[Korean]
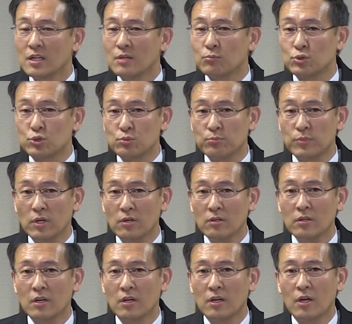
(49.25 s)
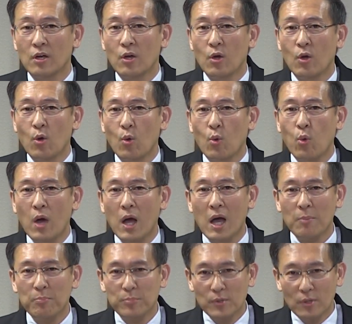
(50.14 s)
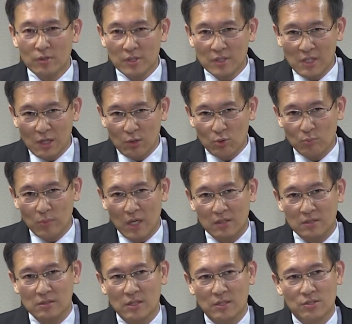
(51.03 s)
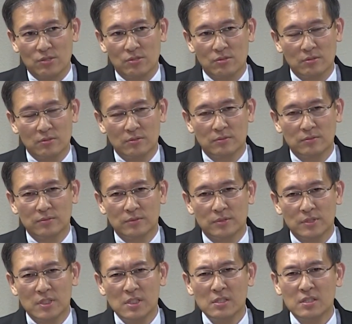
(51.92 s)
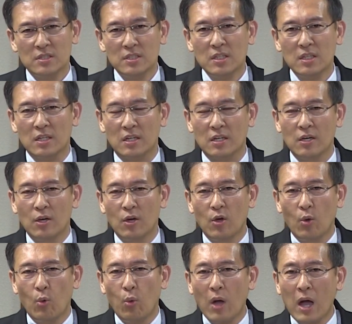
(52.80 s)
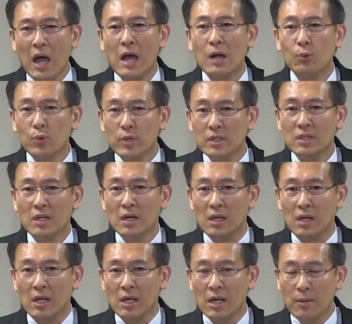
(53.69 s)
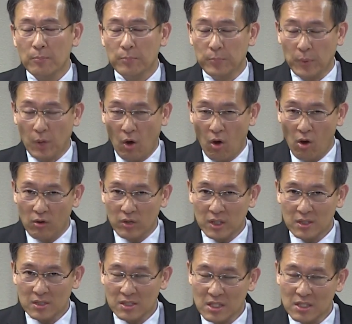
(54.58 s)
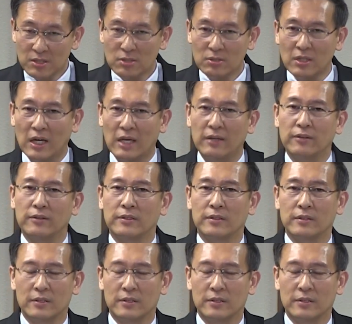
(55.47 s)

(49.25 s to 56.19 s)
무슨 병? 화병이라고 말을 하죠. 실제 화로 인한 병이 생겨나요.